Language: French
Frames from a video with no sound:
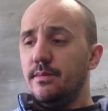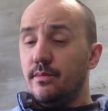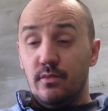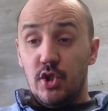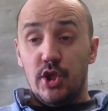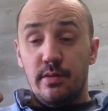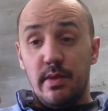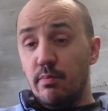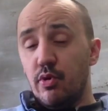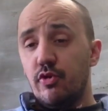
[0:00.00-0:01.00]
déjà une
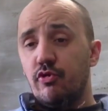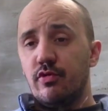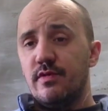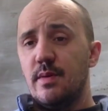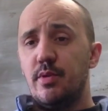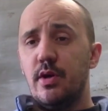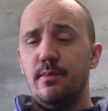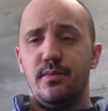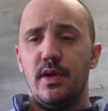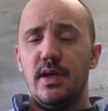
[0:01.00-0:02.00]
belle production de vapeur.
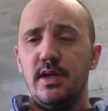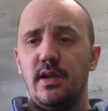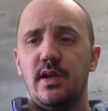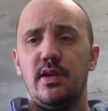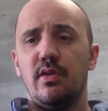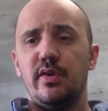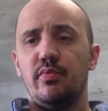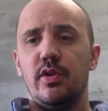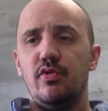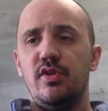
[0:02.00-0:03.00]
Un hit qui
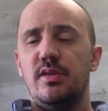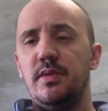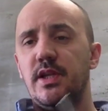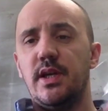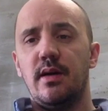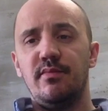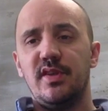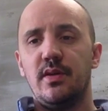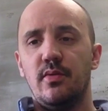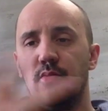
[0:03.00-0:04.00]
correspond à du 6 mg, ça